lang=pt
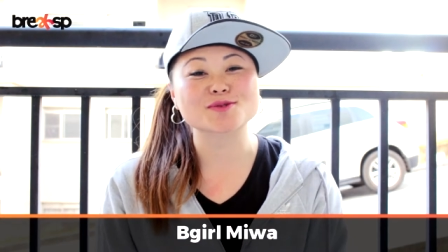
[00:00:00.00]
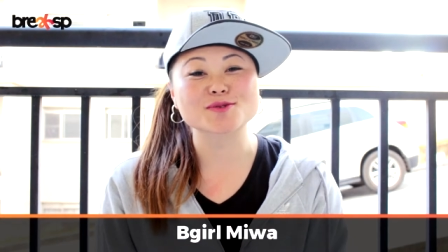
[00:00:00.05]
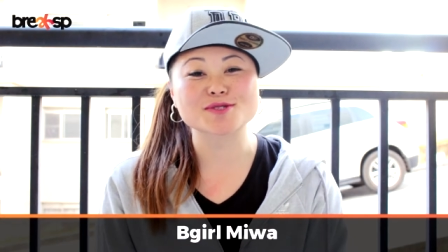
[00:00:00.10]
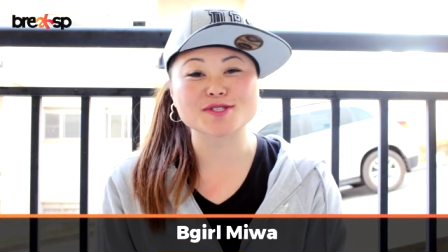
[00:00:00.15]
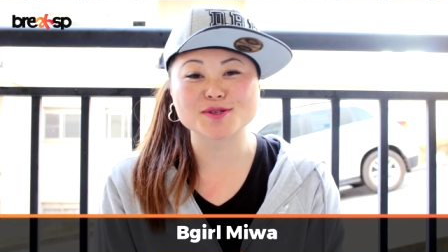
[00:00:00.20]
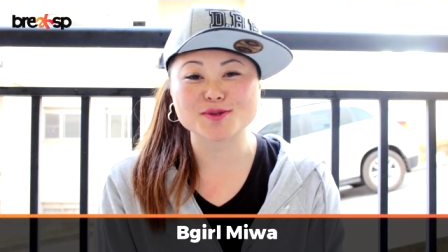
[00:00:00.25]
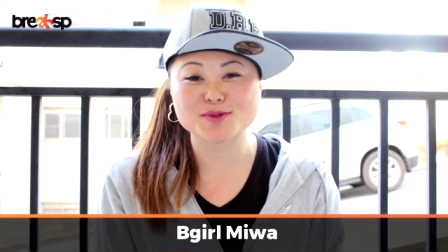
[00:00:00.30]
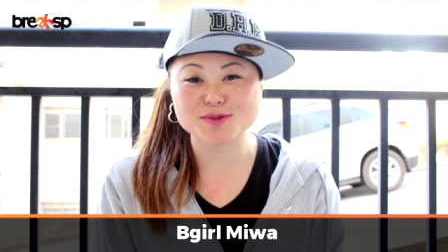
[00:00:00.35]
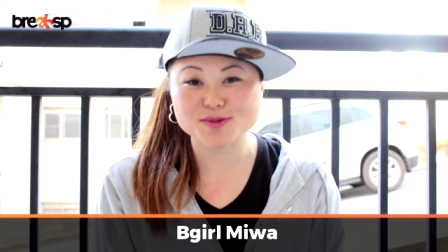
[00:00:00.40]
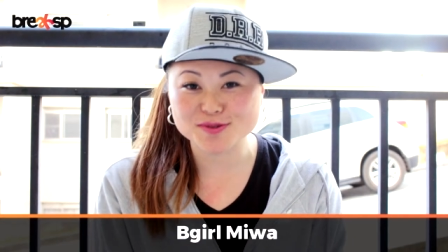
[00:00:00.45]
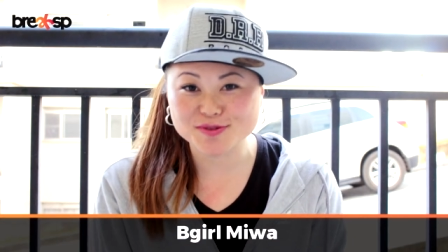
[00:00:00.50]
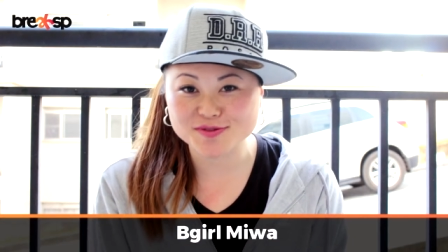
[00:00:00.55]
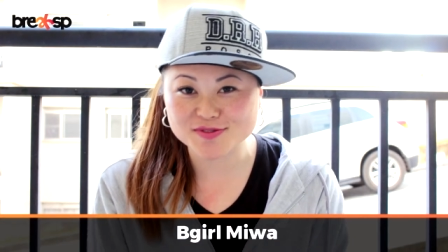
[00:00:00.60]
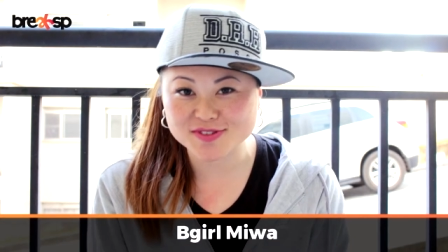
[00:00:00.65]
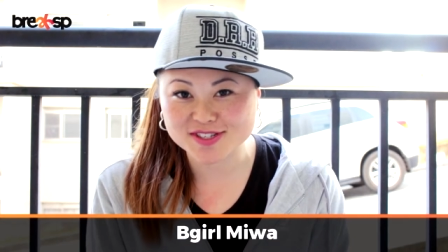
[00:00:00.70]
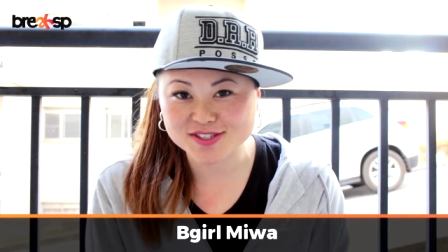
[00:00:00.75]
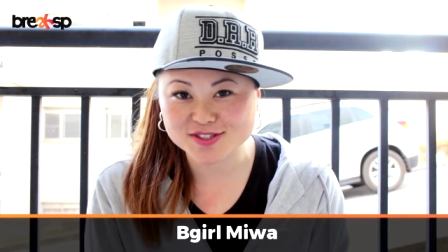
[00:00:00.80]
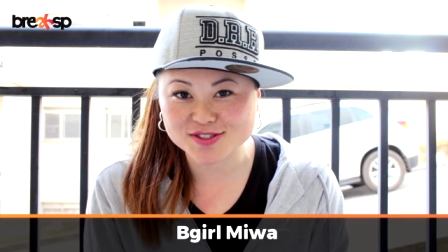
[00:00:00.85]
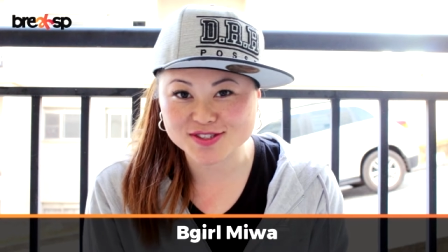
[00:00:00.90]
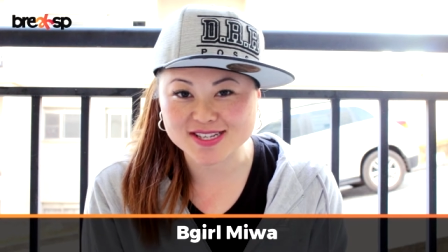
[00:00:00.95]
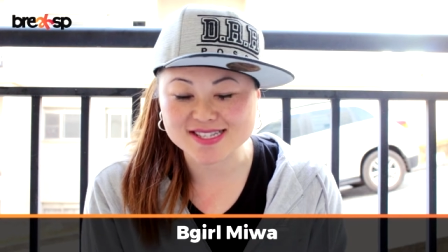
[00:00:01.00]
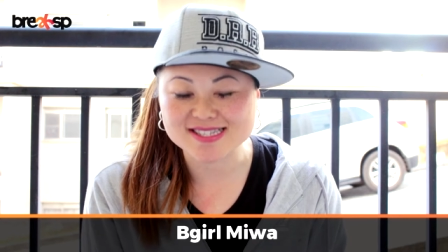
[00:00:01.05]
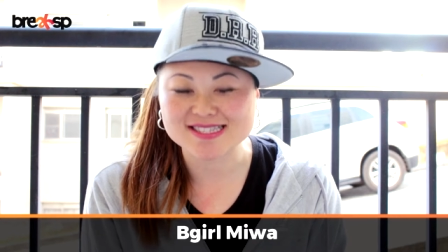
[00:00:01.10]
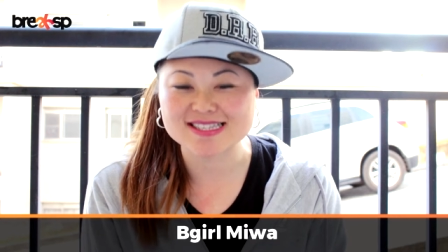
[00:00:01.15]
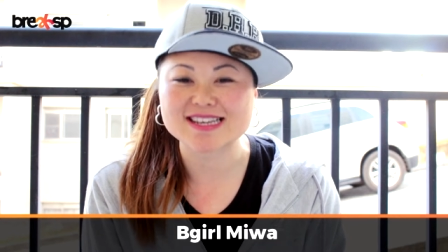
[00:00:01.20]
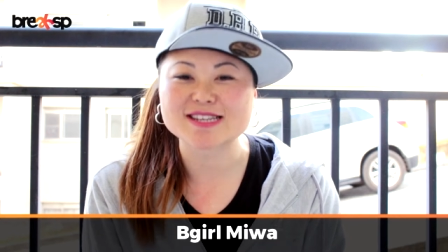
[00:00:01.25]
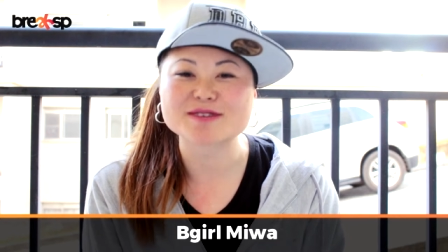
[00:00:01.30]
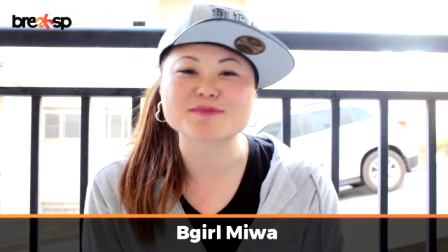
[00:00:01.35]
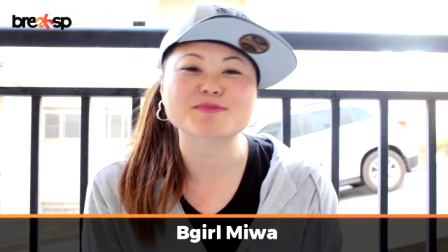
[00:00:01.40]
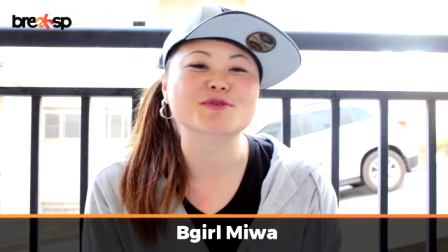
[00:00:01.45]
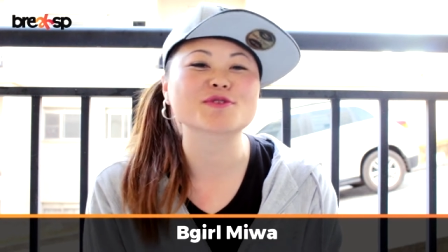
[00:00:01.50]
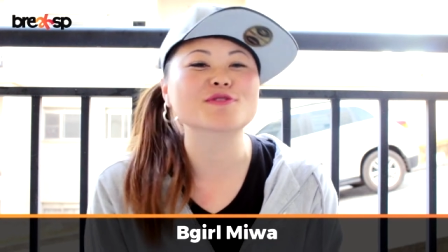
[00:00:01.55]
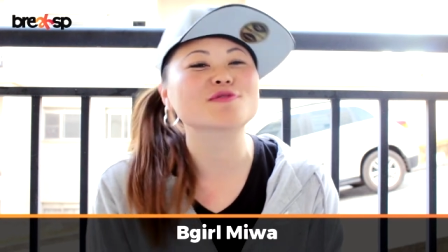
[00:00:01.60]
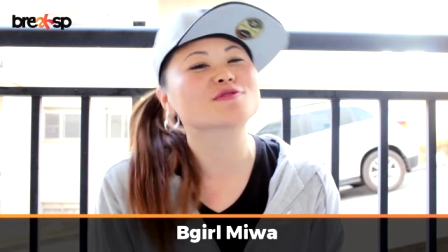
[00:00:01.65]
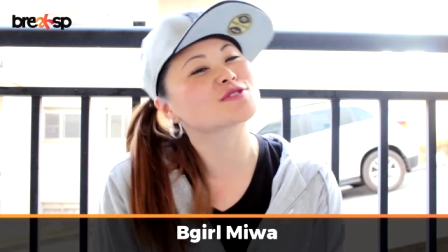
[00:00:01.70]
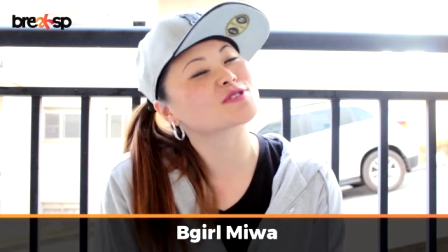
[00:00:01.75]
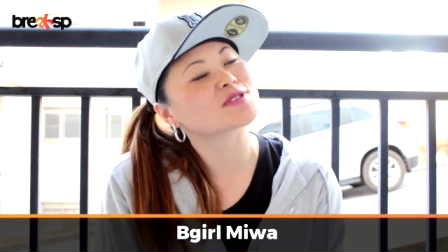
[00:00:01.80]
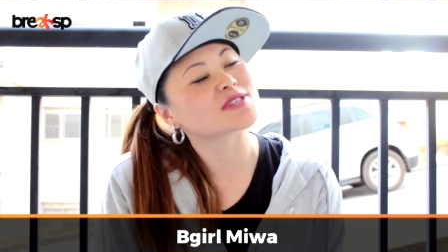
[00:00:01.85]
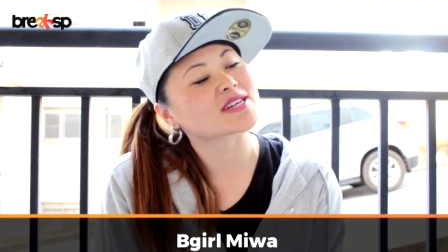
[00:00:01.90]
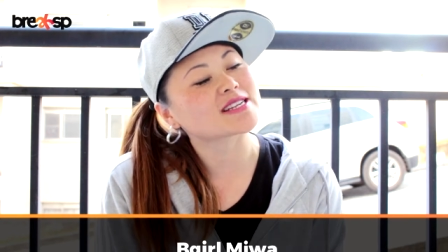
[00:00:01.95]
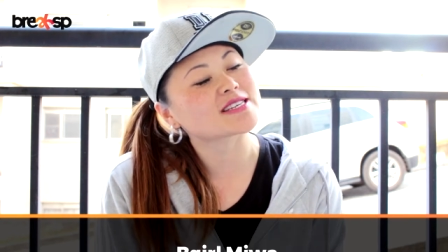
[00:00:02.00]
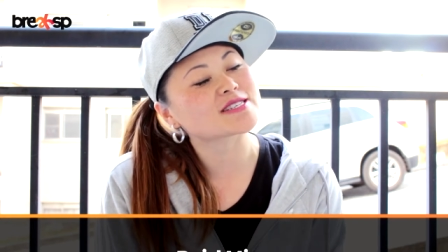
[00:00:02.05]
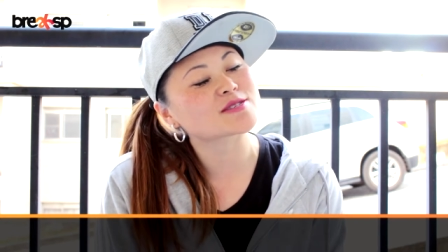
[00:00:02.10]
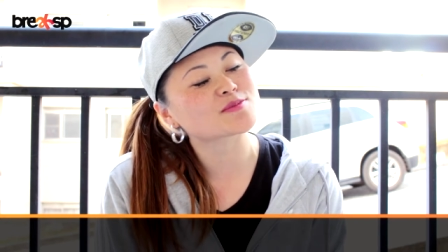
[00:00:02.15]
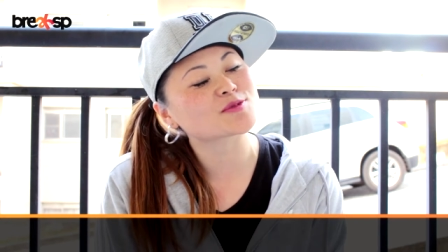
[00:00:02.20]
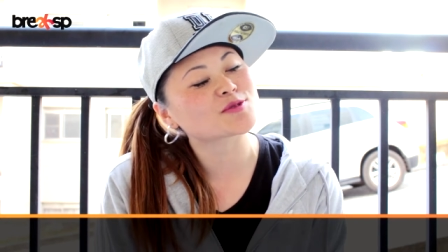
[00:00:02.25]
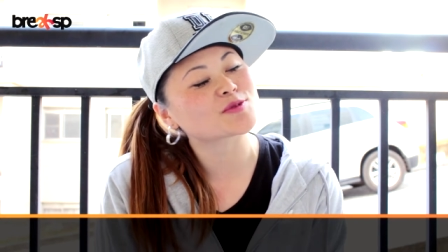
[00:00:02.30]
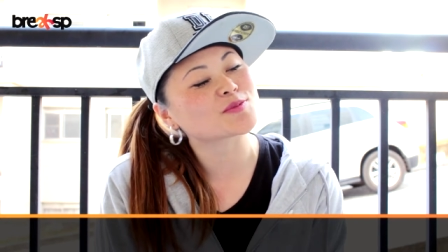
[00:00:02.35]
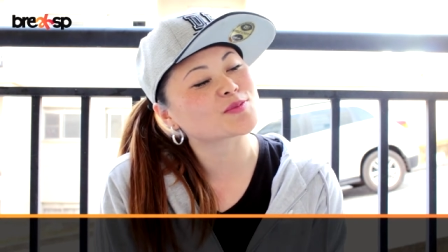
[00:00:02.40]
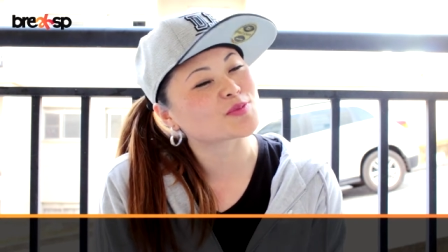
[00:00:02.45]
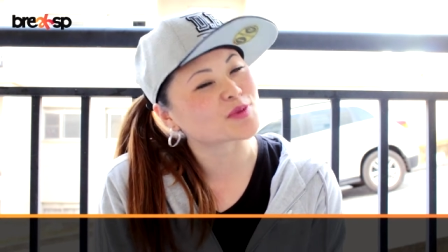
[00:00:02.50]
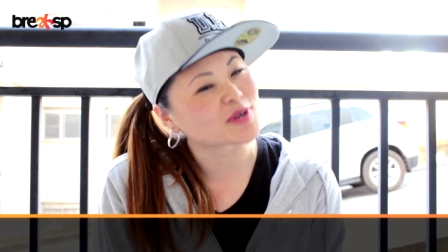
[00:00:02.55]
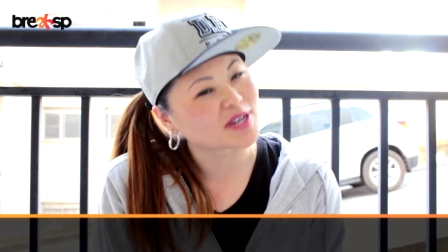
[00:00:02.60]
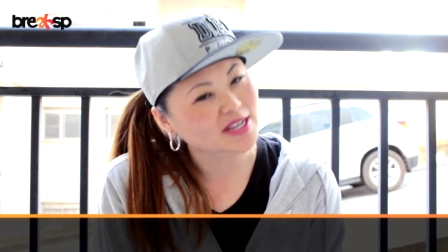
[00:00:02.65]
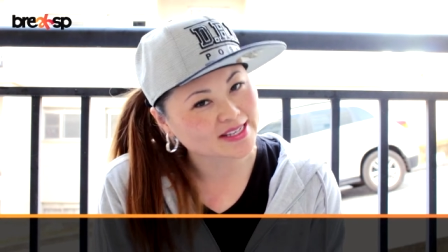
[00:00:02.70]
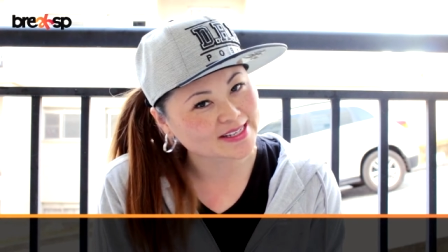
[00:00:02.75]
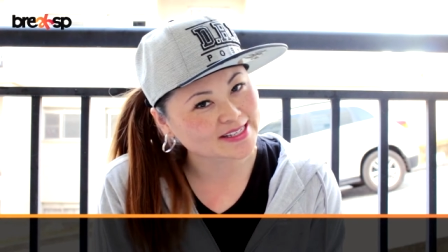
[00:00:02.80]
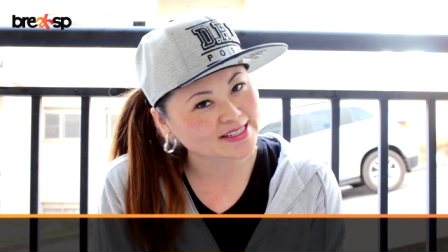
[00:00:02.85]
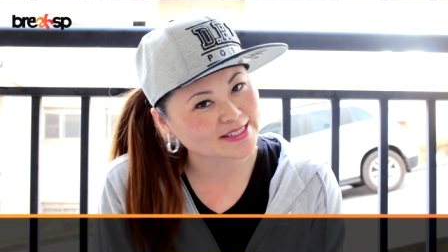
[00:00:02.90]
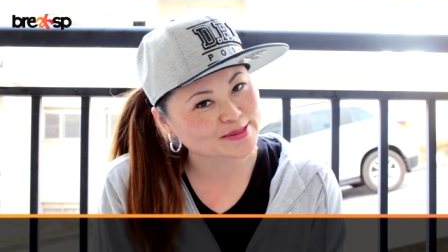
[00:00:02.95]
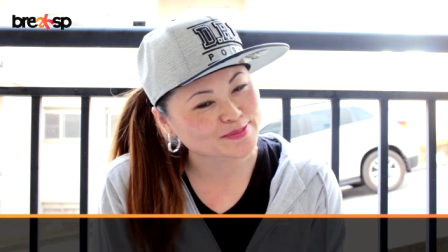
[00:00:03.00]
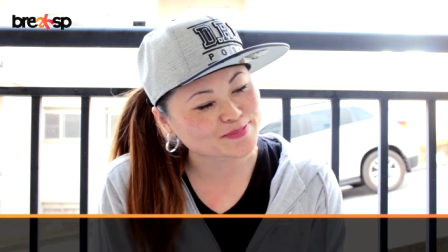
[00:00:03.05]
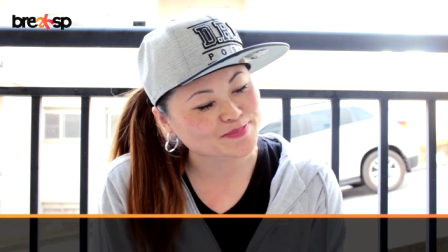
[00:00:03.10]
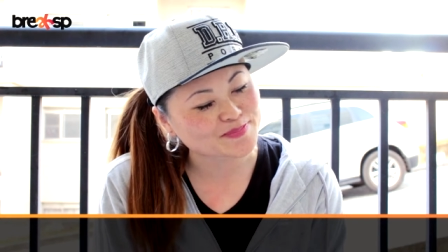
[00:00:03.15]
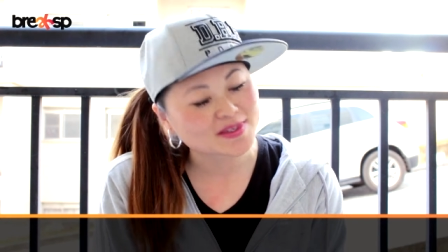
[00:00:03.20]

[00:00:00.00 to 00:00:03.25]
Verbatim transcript: o segundo vídeo da série Profissionalismo no Breaking.